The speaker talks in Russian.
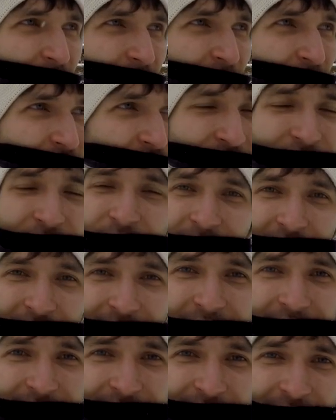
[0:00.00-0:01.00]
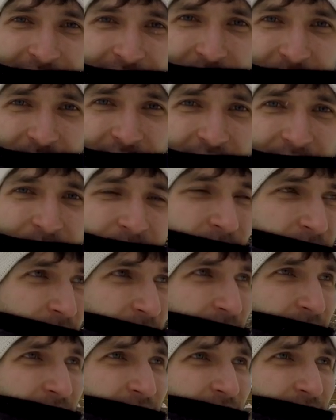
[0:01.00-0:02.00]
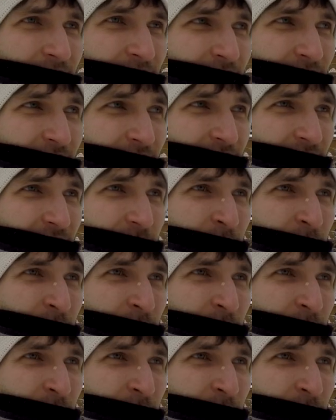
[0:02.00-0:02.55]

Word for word: также все это нравится, как и мне. Хотя